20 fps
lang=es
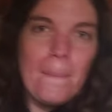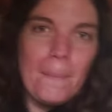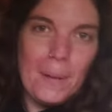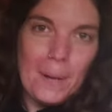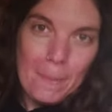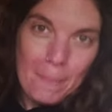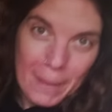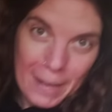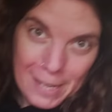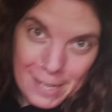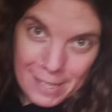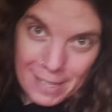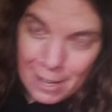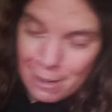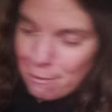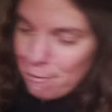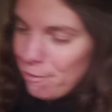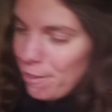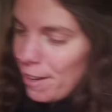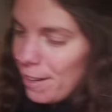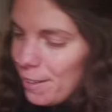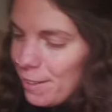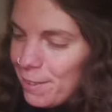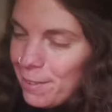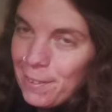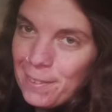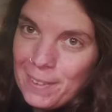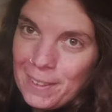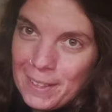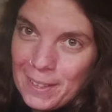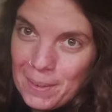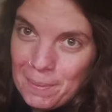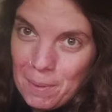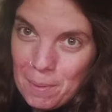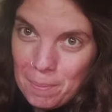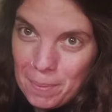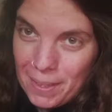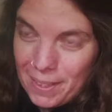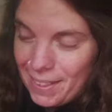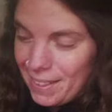Pero para llenar un frasco viene
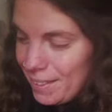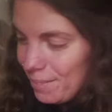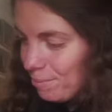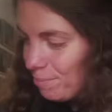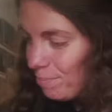como piña.